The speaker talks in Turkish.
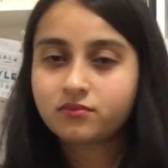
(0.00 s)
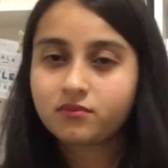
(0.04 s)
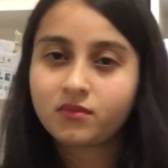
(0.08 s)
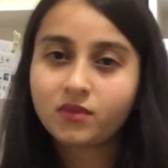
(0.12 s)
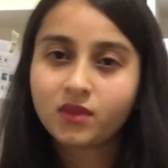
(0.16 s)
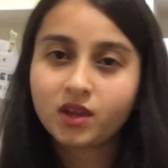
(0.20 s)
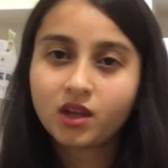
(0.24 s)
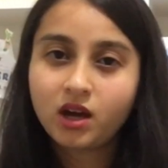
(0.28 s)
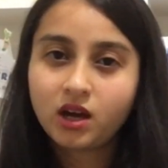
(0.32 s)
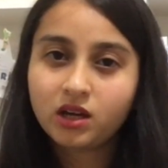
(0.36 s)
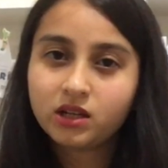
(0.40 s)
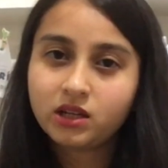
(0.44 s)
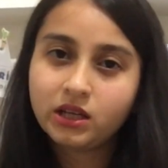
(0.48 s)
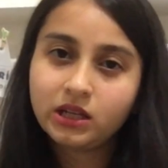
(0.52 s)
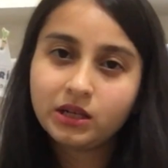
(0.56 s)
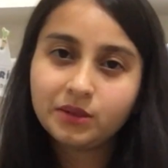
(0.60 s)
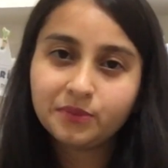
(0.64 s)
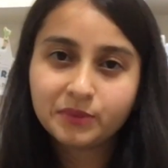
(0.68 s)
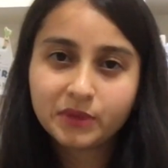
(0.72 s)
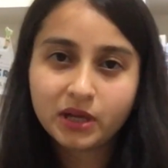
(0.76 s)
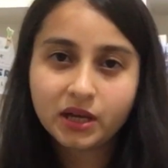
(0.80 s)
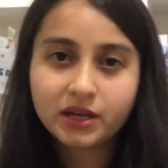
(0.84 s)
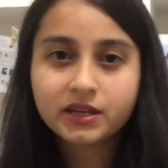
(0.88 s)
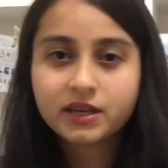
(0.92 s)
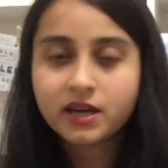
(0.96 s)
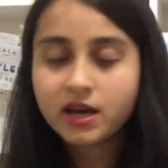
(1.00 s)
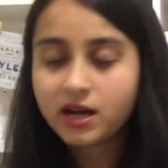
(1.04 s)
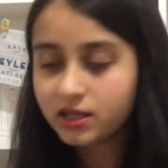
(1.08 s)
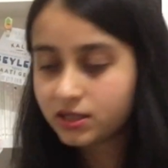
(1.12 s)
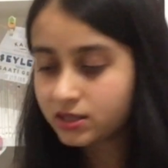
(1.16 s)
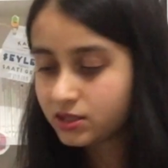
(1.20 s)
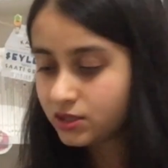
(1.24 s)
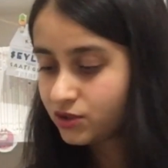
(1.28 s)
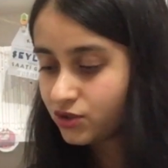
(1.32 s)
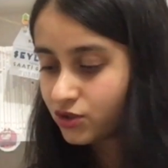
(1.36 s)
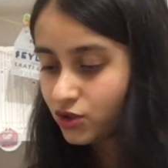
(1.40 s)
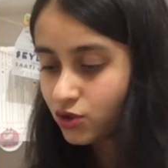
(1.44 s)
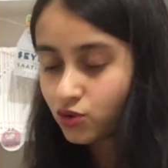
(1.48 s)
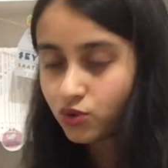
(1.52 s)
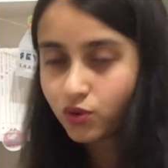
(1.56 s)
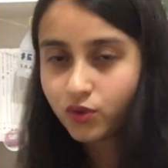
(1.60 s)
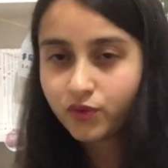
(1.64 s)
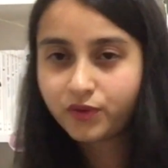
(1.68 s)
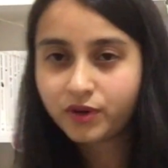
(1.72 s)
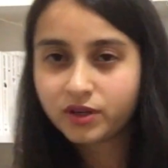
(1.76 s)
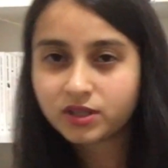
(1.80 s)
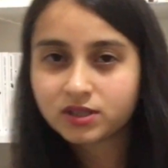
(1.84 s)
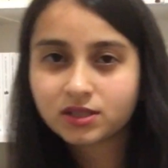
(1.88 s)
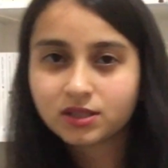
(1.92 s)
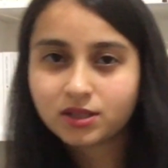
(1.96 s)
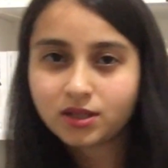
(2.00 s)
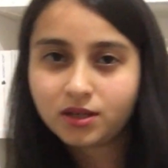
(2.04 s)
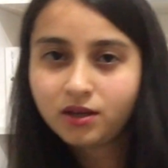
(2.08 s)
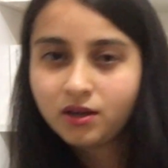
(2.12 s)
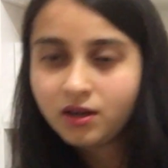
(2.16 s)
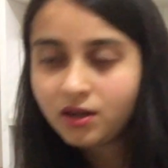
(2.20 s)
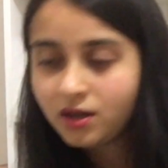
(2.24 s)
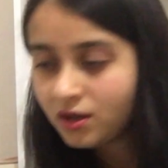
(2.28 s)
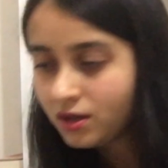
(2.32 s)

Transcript: Yani elimden geldiğince çok fazla da